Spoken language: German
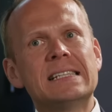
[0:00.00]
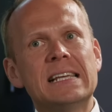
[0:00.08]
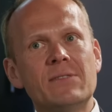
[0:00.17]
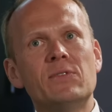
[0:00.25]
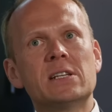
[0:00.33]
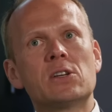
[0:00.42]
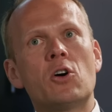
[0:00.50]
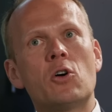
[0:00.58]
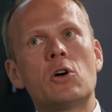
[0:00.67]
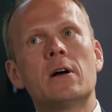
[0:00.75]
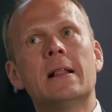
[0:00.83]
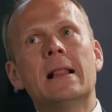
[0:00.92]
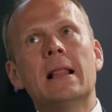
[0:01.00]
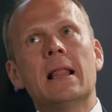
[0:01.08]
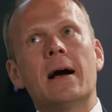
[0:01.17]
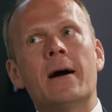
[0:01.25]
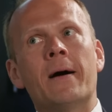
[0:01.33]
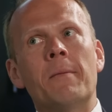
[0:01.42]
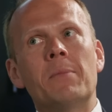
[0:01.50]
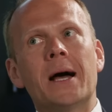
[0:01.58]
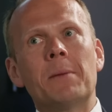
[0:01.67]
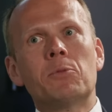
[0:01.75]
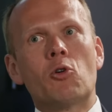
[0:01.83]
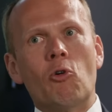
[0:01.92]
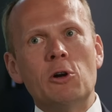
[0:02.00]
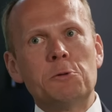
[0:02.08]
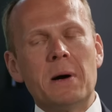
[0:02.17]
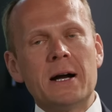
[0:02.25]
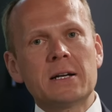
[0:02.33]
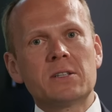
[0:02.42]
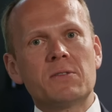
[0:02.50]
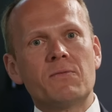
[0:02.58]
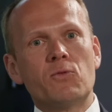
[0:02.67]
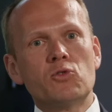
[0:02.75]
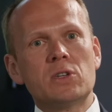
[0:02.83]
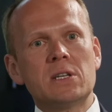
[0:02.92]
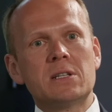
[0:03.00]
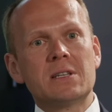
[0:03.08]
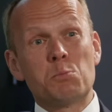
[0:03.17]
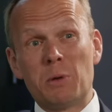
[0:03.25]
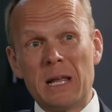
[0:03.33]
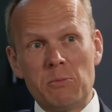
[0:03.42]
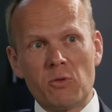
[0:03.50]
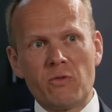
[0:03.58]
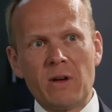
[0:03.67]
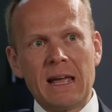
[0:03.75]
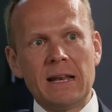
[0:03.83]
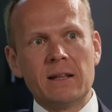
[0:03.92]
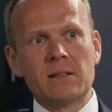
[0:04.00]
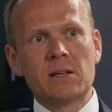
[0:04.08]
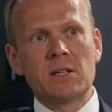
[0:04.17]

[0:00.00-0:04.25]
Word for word: sehen wir es auch ähm, am Goldmarkt, wo sich das Playbook verändert